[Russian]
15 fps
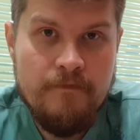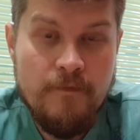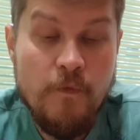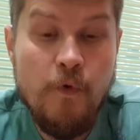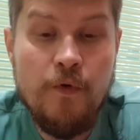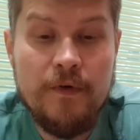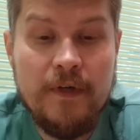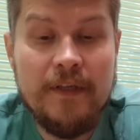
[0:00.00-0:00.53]

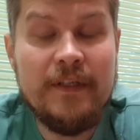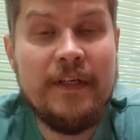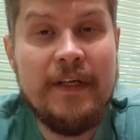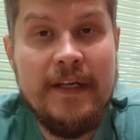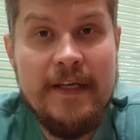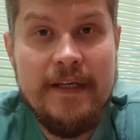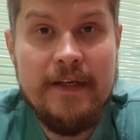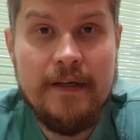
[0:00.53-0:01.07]
Вольган
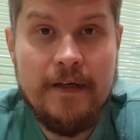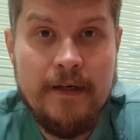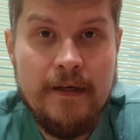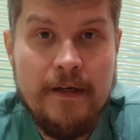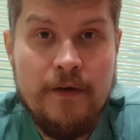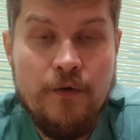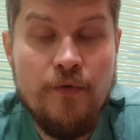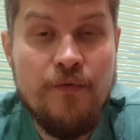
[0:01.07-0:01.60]
Кригер
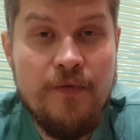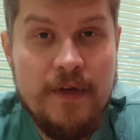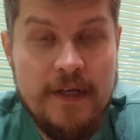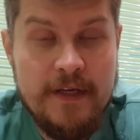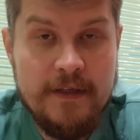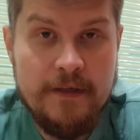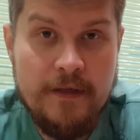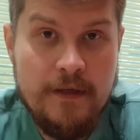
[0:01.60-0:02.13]

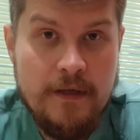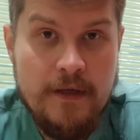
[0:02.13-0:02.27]
уверен,